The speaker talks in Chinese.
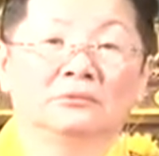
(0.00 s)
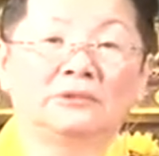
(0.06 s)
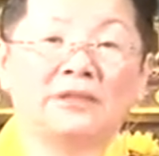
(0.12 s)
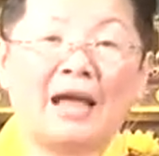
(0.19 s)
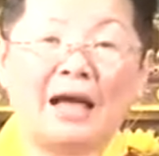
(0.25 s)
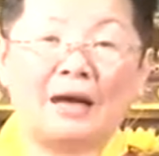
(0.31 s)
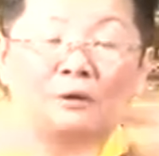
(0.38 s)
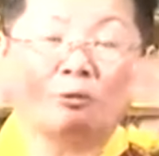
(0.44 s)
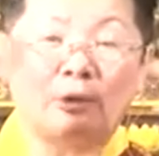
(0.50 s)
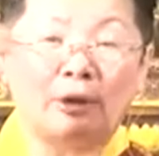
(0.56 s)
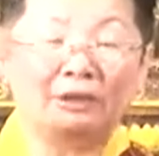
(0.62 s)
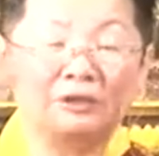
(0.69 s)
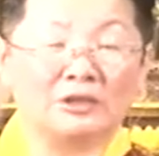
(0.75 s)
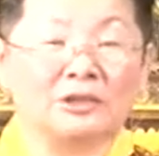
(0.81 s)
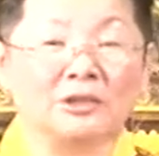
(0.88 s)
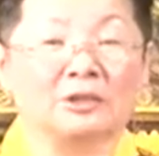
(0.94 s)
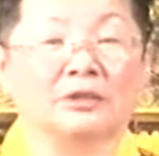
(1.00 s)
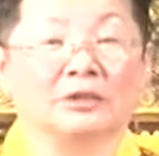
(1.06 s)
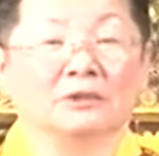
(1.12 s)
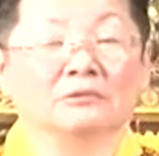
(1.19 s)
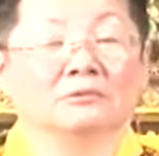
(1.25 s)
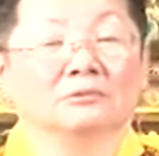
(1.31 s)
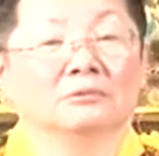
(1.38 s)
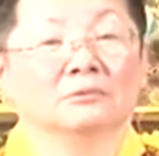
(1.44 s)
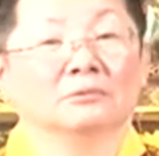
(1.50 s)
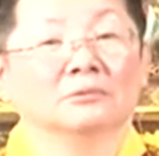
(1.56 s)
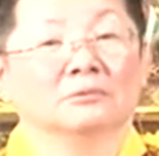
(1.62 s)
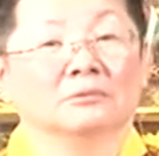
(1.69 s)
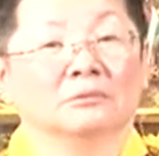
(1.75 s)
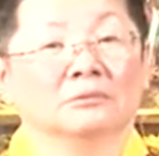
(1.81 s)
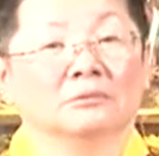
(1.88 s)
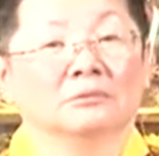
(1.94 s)
大官级的，
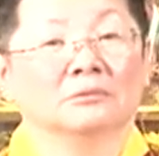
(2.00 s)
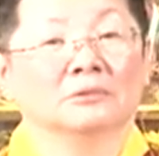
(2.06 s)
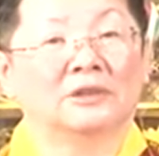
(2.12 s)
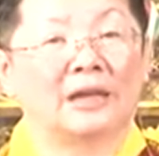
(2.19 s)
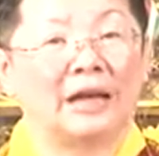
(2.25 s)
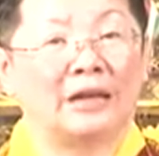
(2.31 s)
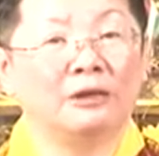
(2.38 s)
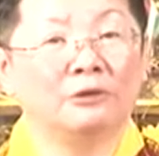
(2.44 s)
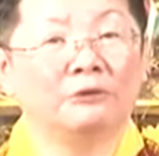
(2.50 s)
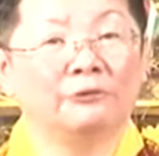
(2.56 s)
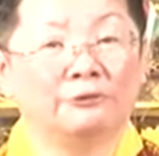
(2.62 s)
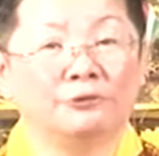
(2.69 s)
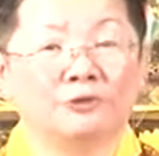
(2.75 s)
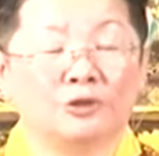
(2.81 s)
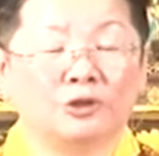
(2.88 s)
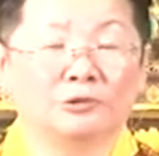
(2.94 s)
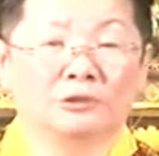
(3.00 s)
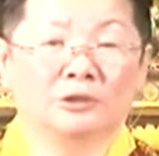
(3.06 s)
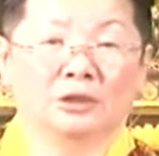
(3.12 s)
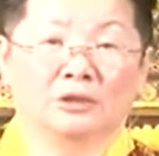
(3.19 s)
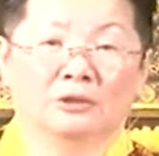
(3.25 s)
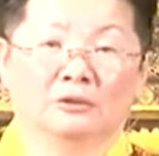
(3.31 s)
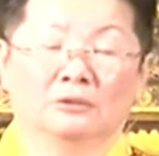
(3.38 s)
才有福修的。